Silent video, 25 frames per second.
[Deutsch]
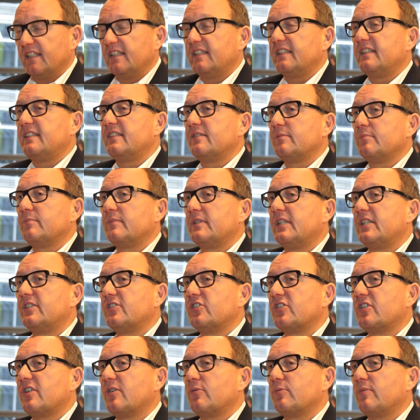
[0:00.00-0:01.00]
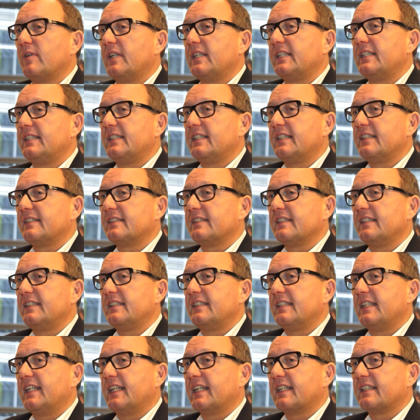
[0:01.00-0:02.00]
in diesem Digital Readiness
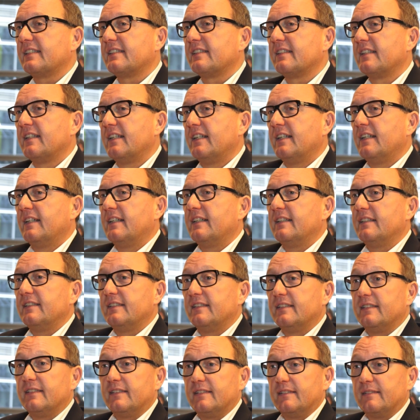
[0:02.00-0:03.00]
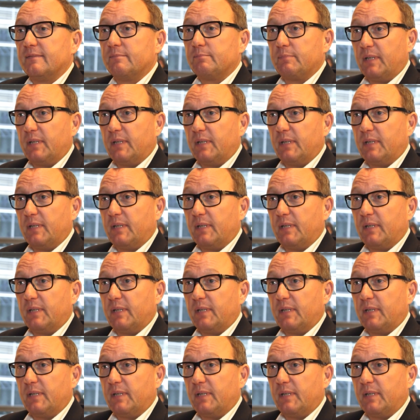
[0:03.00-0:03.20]
Index äh,